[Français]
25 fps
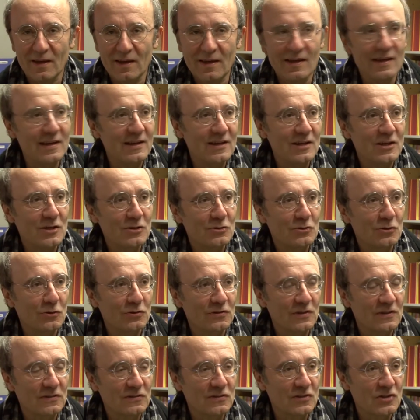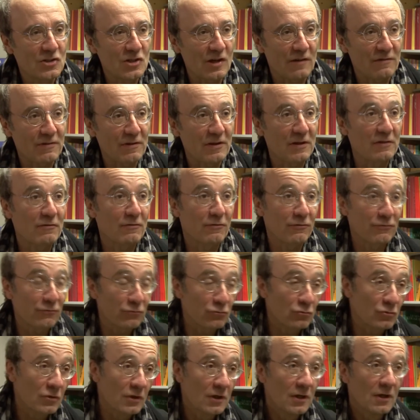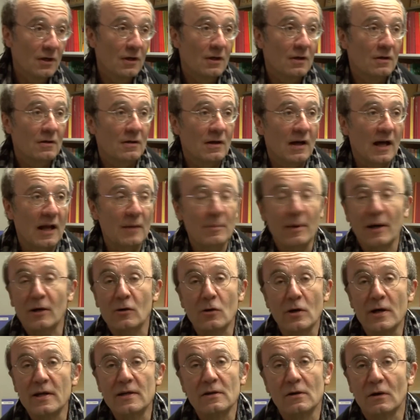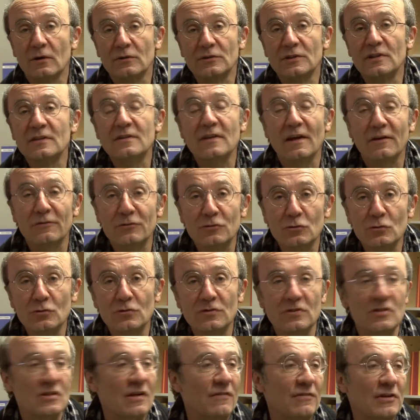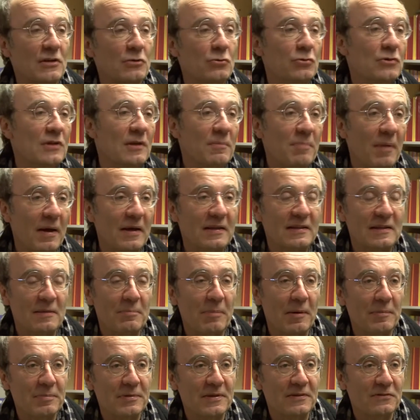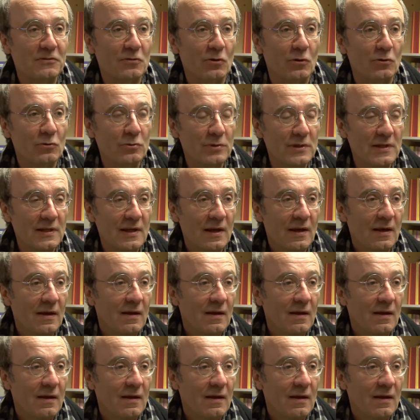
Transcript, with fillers: Et Dieu sait si j'avais vu Albert Cohen en interview, si j'avais lu des, papiers sur lui,